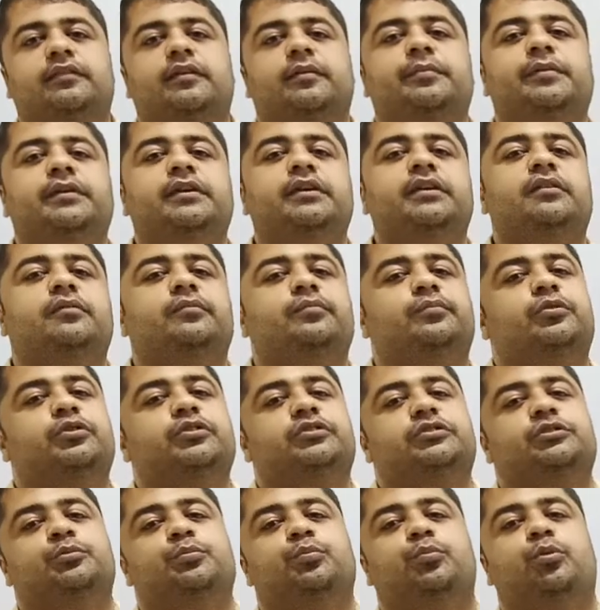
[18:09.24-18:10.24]
सभी
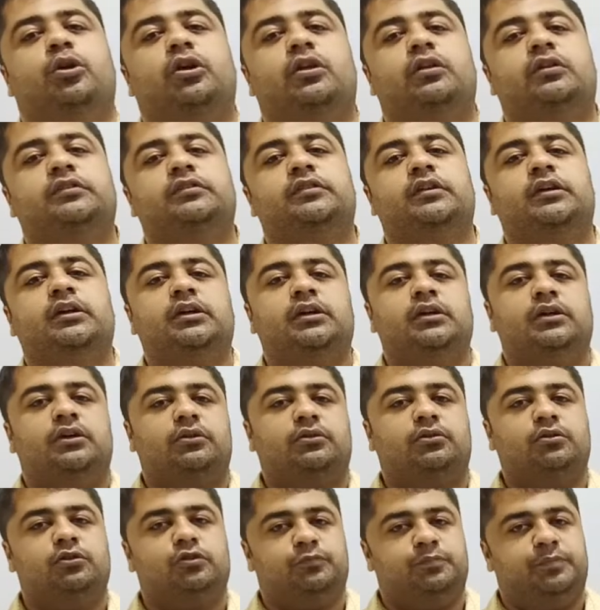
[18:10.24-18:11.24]
इनपुट सिम्बॉल्स
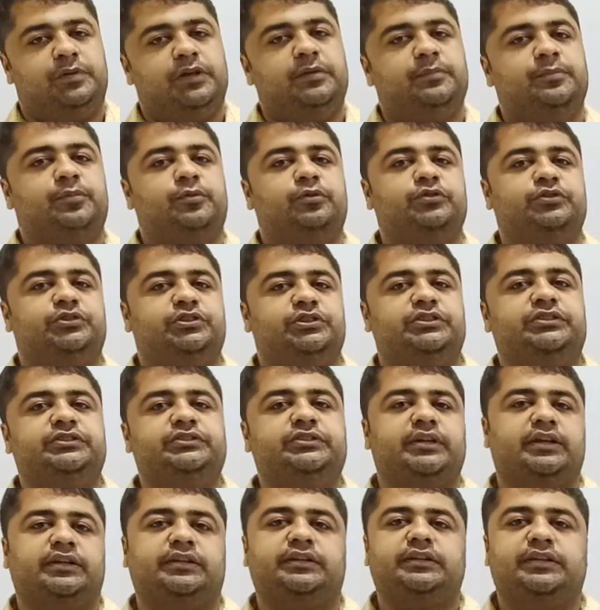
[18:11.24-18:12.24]
खुद पे ही प्रोसेस
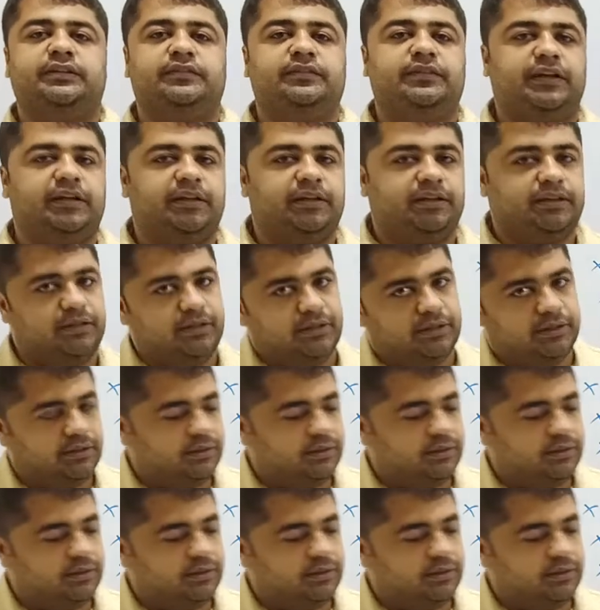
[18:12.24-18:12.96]
करते जाएंगी